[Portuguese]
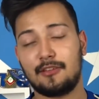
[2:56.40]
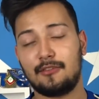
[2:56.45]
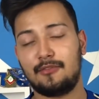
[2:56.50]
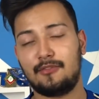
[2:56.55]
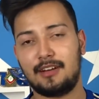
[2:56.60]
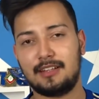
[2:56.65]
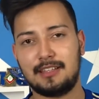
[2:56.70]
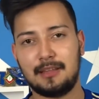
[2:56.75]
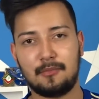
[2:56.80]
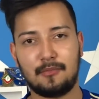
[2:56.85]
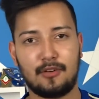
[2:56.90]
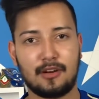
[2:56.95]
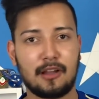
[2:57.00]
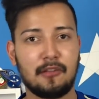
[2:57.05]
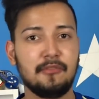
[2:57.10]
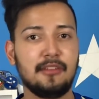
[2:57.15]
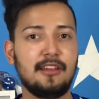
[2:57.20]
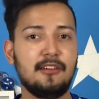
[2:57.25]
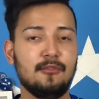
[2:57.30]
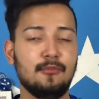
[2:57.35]
não vai ter moral
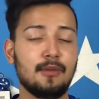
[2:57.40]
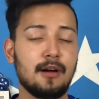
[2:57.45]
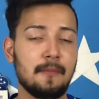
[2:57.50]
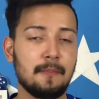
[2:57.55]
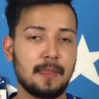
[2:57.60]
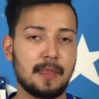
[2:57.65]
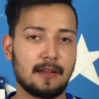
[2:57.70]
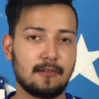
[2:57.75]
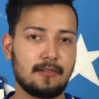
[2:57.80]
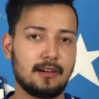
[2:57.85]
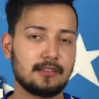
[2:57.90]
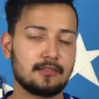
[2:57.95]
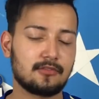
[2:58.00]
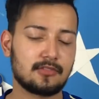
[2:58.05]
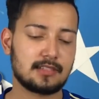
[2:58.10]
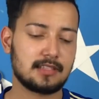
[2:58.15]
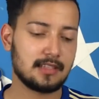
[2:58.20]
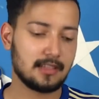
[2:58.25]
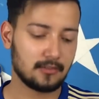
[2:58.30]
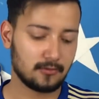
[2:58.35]
nenhuma com a
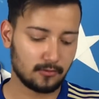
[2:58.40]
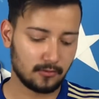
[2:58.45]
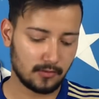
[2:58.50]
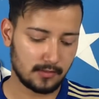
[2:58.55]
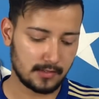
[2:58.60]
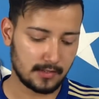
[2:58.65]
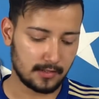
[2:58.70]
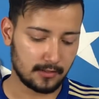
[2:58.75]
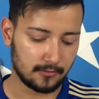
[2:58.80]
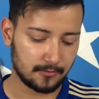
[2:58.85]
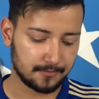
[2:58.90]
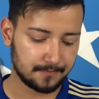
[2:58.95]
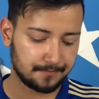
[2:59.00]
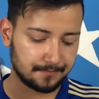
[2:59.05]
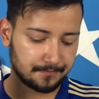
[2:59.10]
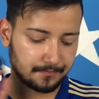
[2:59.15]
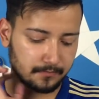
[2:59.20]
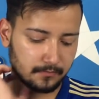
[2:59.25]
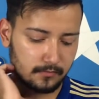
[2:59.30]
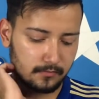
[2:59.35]
torcida do Cruzeiro.
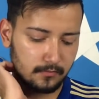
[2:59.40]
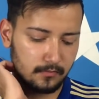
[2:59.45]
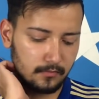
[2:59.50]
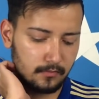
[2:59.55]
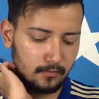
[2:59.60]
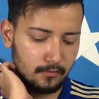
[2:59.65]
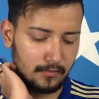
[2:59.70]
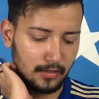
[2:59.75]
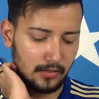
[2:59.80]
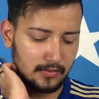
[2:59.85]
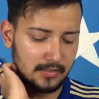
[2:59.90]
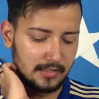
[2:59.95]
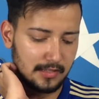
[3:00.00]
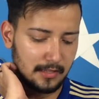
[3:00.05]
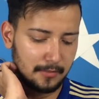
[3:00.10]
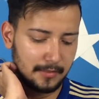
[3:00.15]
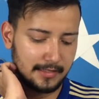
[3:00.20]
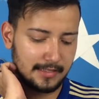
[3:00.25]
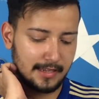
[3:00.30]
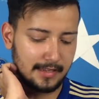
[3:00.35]
Para você ter
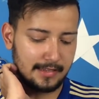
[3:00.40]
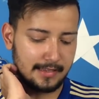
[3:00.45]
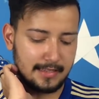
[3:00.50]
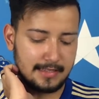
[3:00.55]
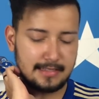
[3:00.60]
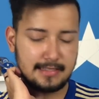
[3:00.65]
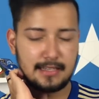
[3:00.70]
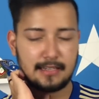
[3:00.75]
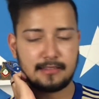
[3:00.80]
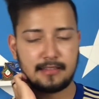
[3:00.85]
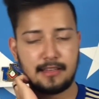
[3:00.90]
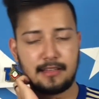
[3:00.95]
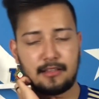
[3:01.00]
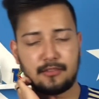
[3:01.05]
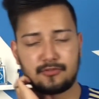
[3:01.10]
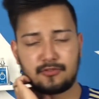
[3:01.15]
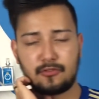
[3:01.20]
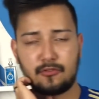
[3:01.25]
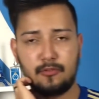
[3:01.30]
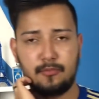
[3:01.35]
uma ideia, nesse ano ele não
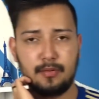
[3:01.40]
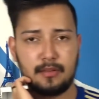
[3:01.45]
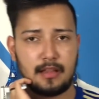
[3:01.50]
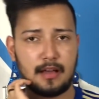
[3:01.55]
jogou pela